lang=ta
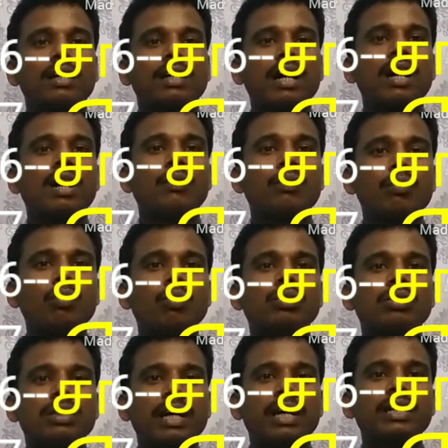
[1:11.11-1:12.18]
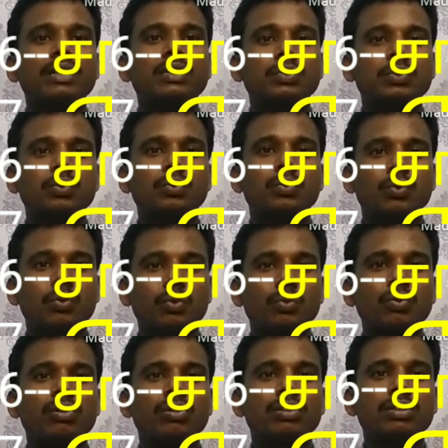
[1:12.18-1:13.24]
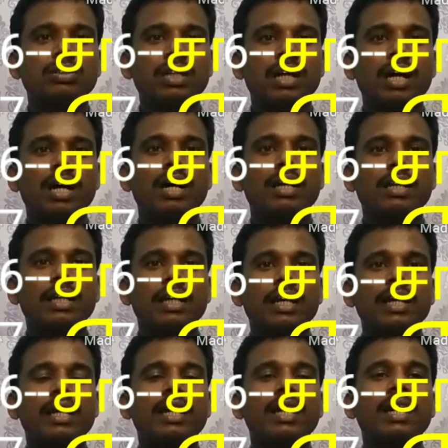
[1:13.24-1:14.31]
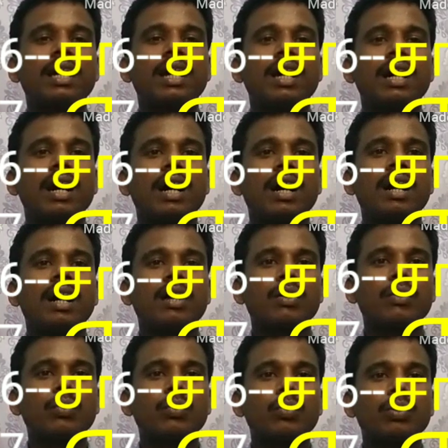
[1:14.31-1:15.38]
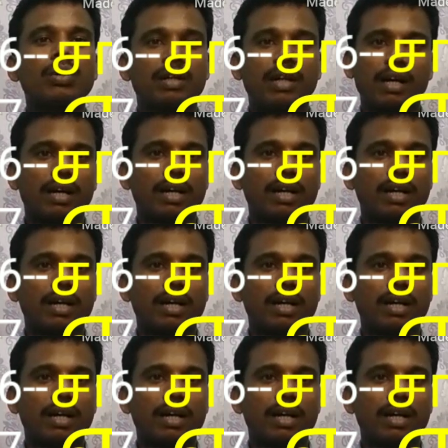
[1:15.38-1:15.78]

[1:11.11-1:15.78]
கா உ ஞா சு ரு சா ஏ ஆ கு க